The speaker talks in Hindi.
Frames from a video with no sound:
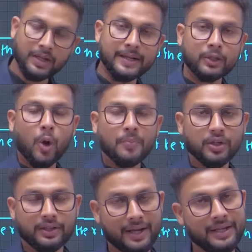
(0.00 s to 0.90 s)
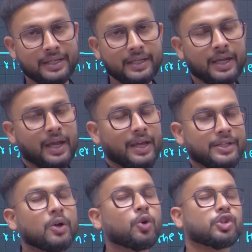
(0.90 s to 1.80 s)
करेक्ट ऑप्शन यानी कि
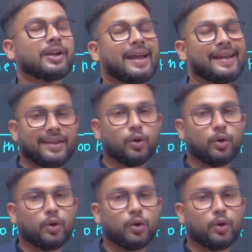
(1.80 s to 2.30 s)
ये क्वेश्चन ऐसा